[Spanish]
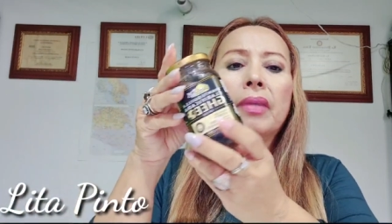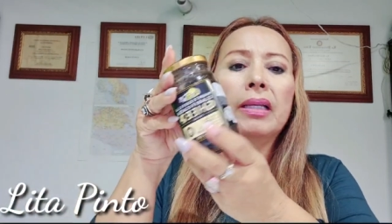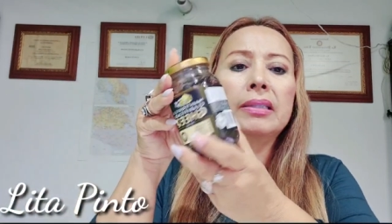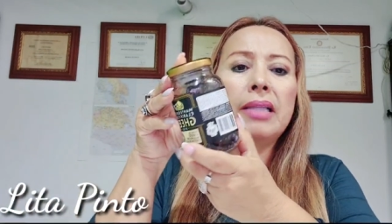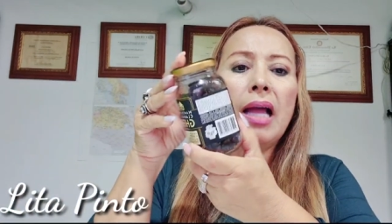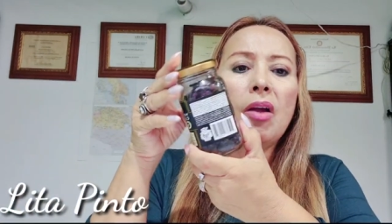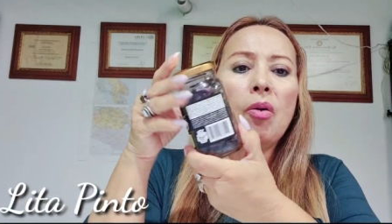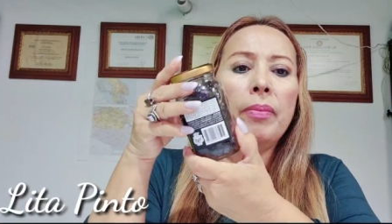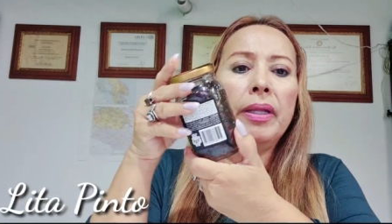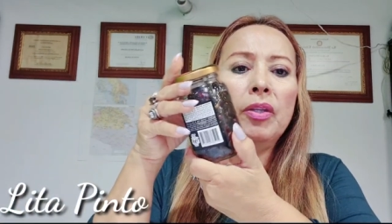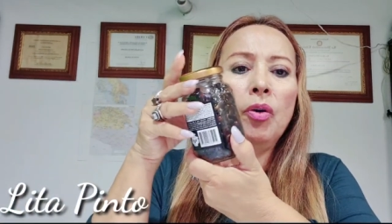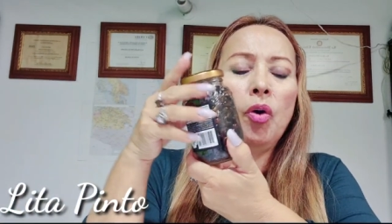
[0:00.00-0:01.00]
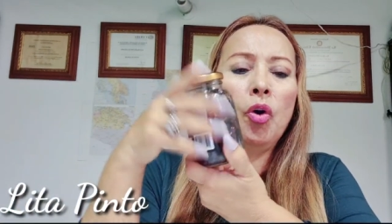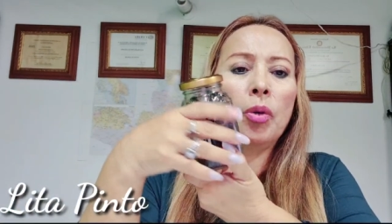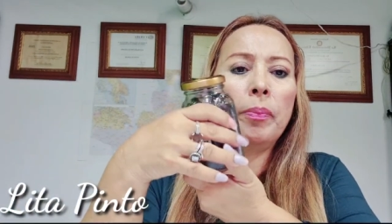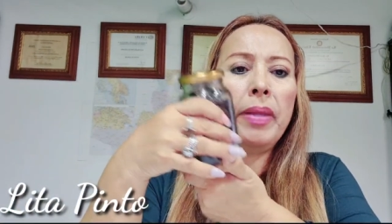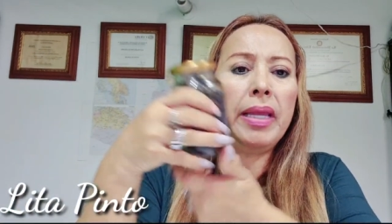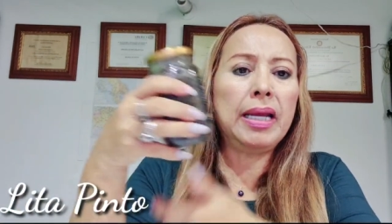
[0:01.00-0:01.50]
que estaba comiendo
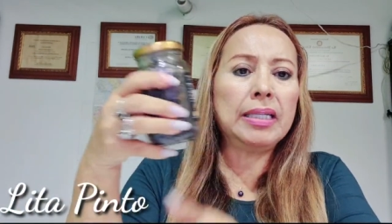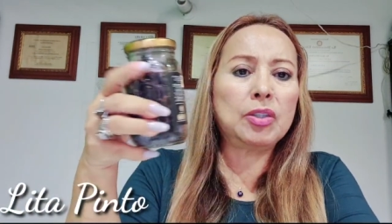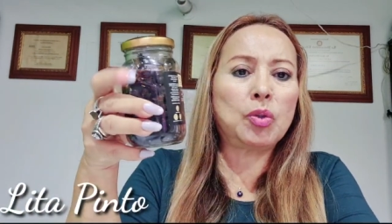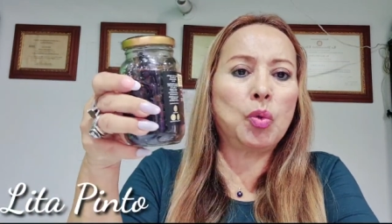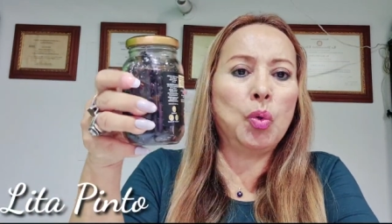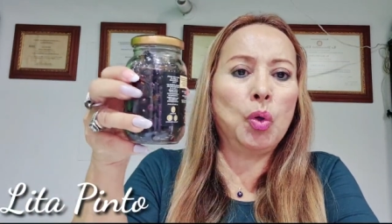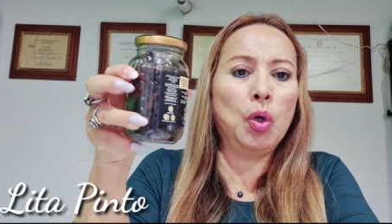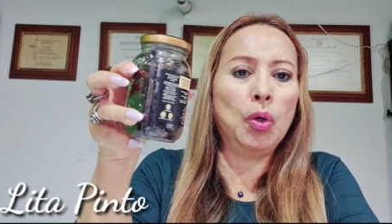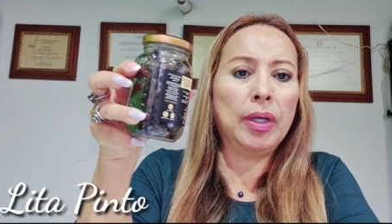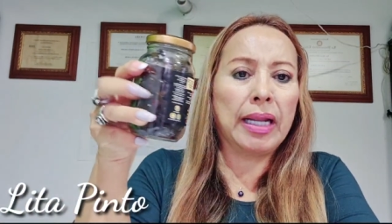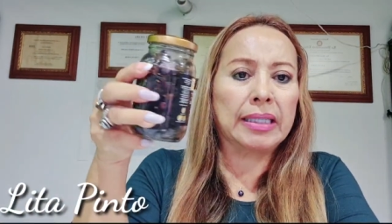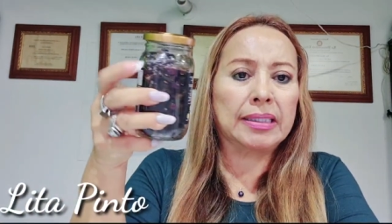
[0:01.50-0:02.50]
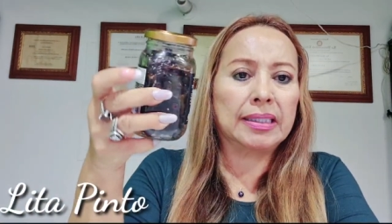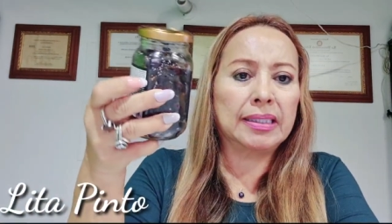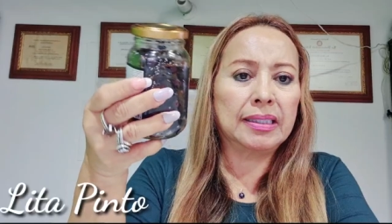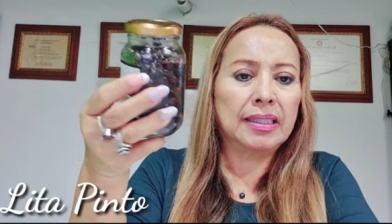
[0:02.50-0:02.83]
hormigas culonas